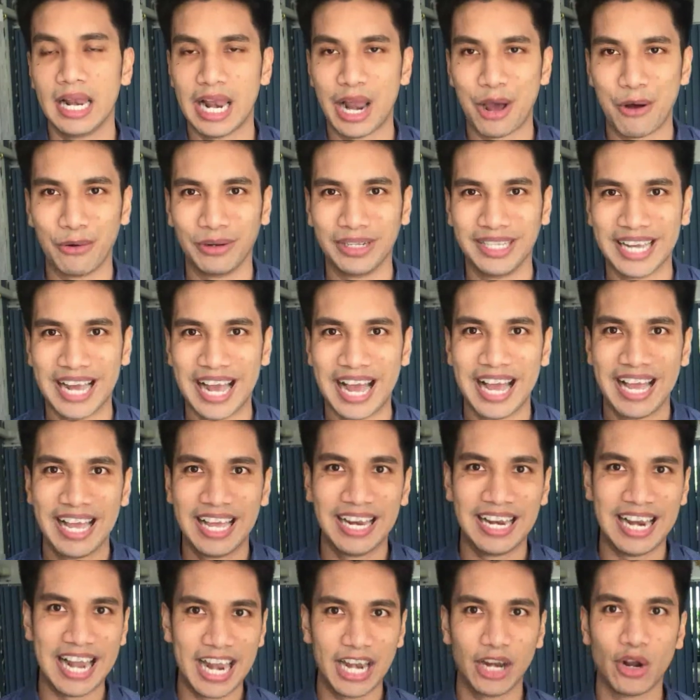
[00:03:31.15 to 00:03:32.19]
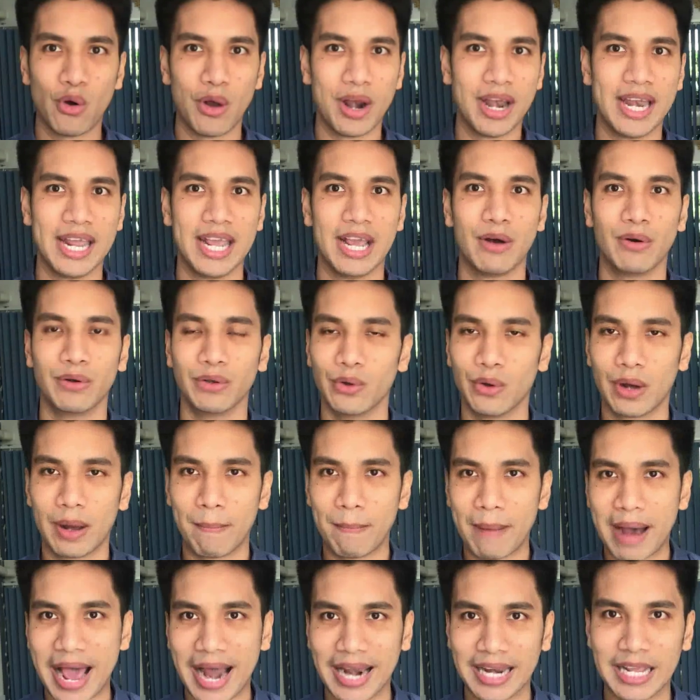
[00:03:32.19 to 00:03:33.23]
เราจะเล่นคนเดียวอยู่กั
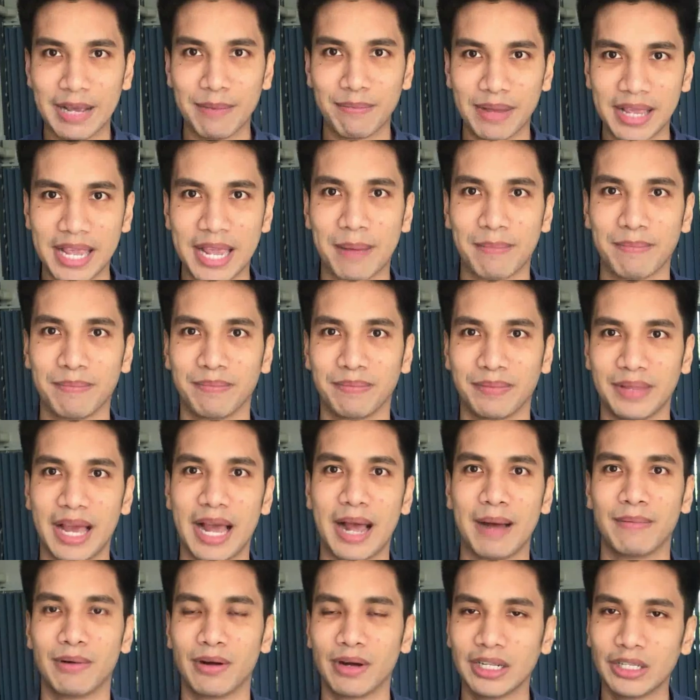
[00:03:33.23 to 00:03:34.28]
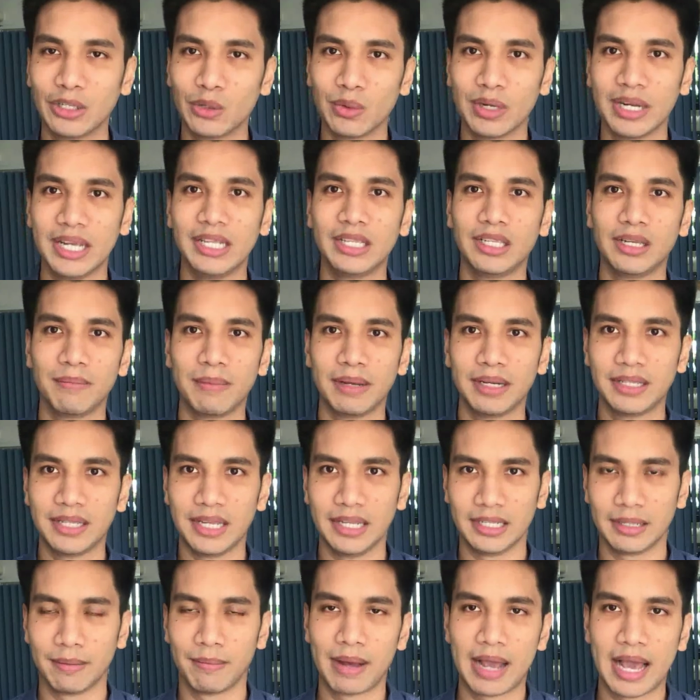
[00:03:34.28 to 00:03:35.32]
บบ้านเงียบๆนะครับ เพราะฉะนั้นตรงนี้จึงเป็น
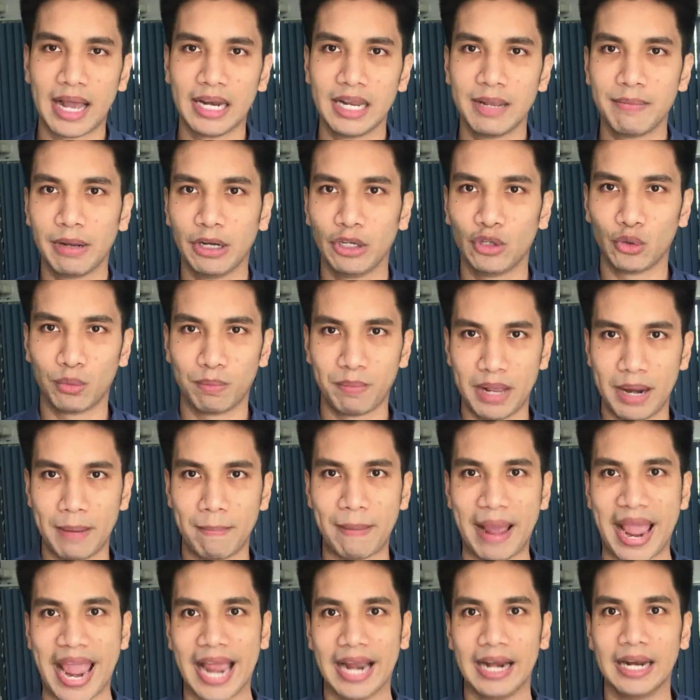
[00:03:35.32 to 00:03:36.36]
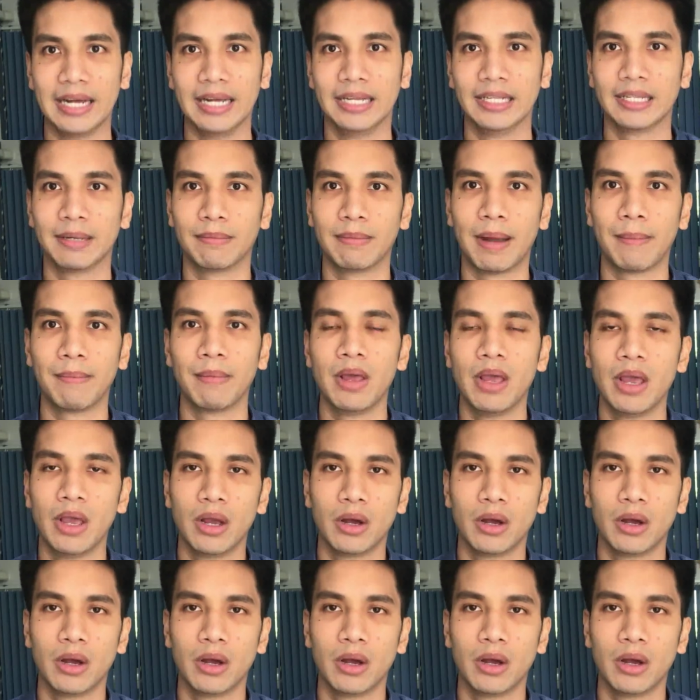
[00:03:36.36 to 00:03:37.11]
สิ่งสำคัญที่เป็นจุดเปลี่ยนแปลงเลย สำหรับ